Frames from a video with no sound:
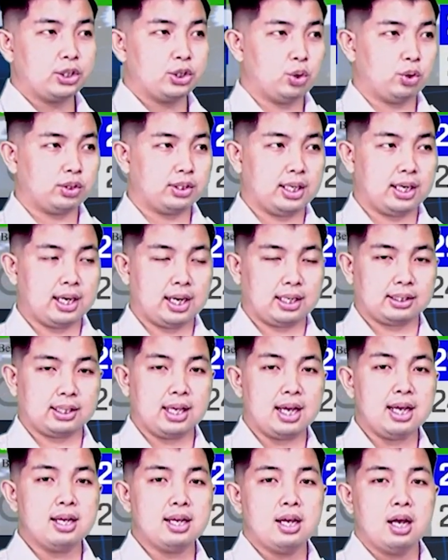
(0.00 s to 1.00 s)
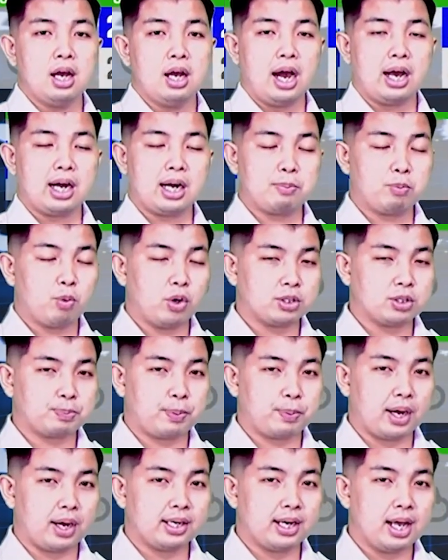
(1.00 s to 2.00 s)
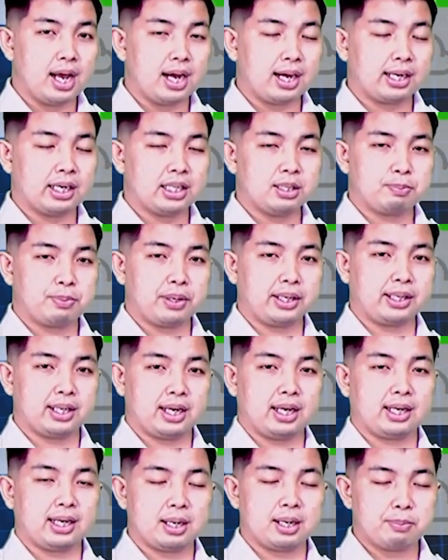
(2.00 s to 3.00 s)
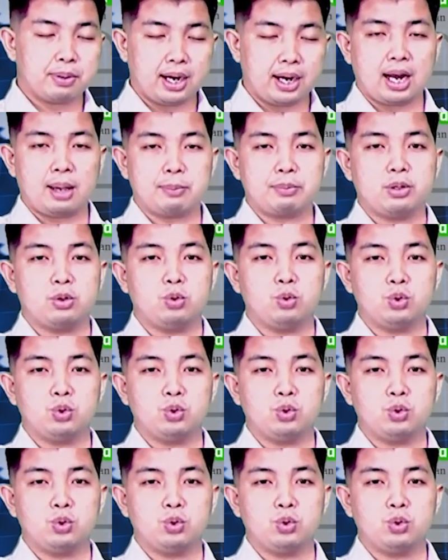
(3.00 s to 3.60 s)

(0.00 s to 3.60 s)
Yogyakarta Harap waspada karena diperkirakan mengalami